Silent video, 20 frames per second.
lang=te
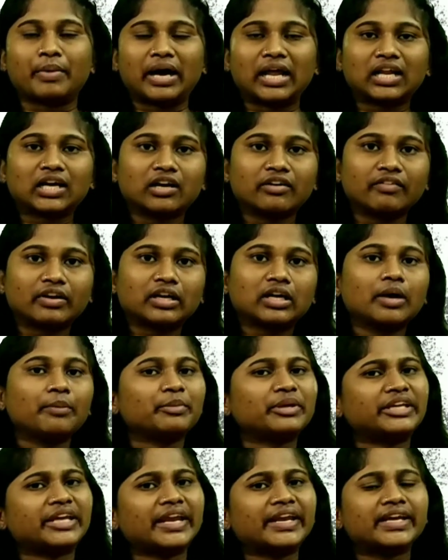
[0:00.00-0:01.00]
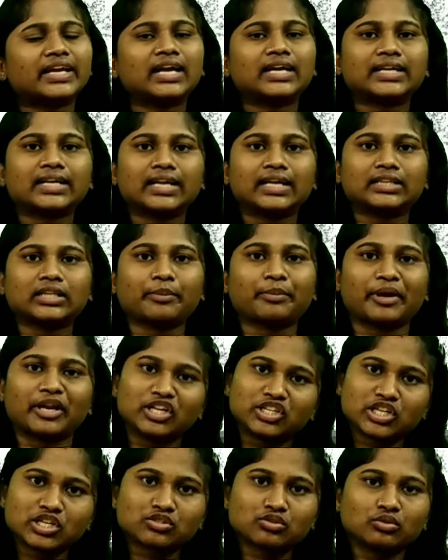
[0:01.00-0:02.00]
పాలకవర్గం ఎన్ని గంటలైతే
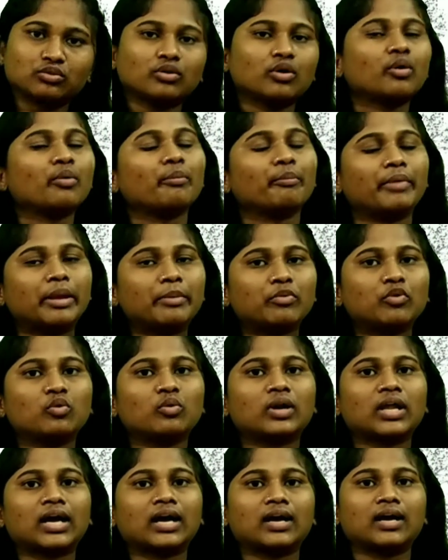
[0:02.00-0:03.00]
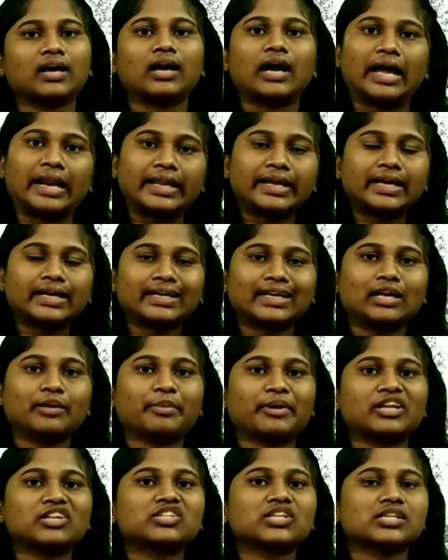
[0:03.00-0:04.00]
పని చేస్తుందో మేము కూడా అన్ని
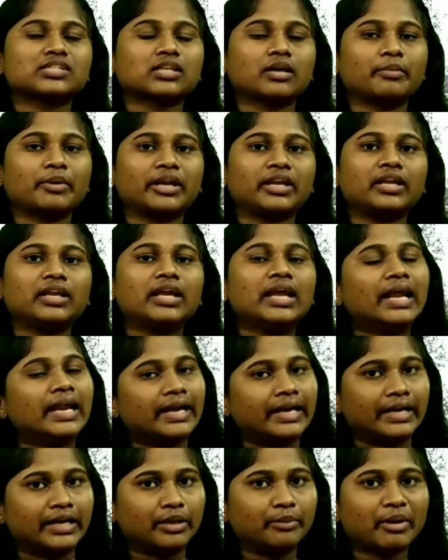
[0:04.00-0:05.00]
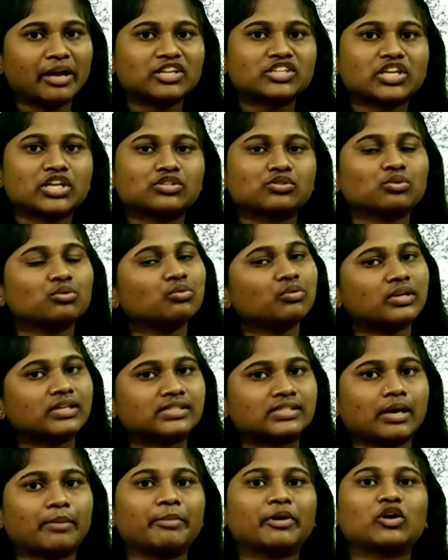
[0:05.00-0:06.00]
గంటలే పనిచేస్తామని డిమాండ్ చేస్తూ
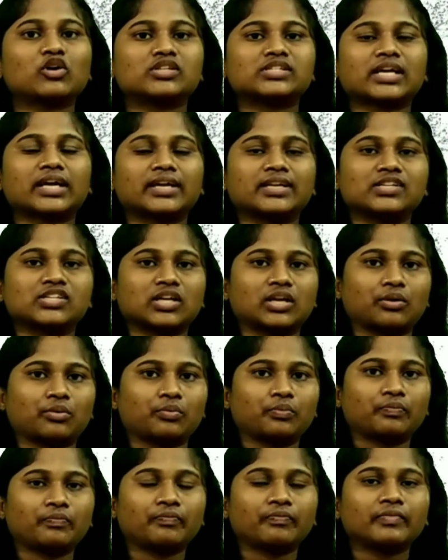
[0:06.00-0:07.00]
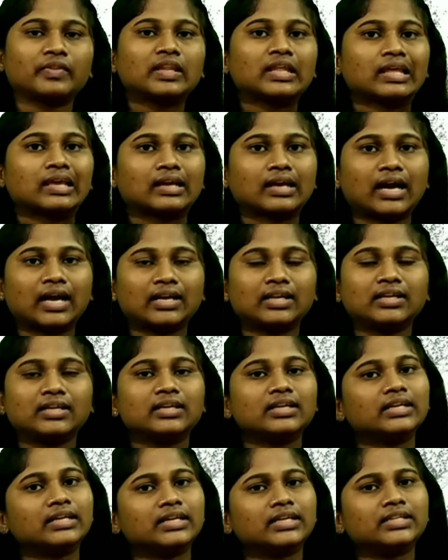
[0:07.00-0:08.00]
సమ్మె కొనసాగించారు కానీ
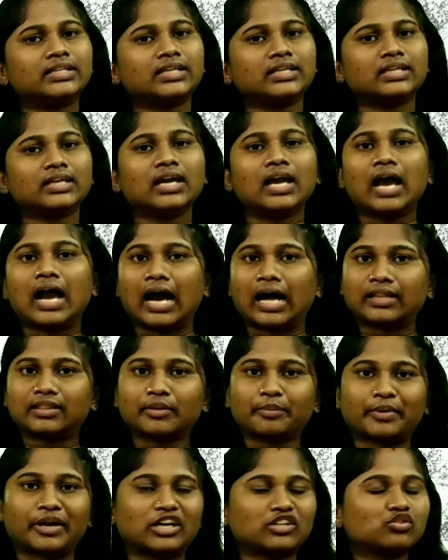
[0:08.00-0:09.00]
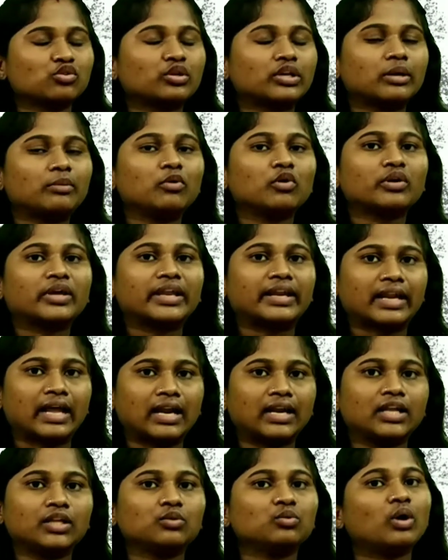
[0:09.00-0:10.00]
ఇది అంత ప్రాచుర్యంలోకి
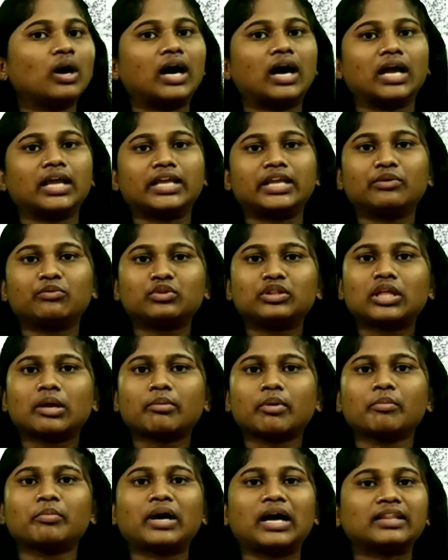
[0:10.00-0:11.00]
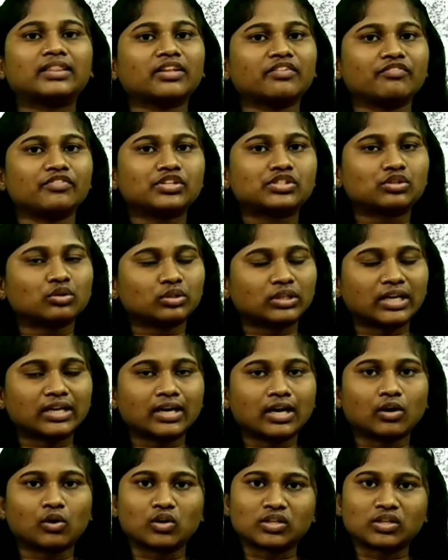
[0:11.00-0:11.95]
రాలేదు ఈ ఉద్యమం అంత విస్తృతంగా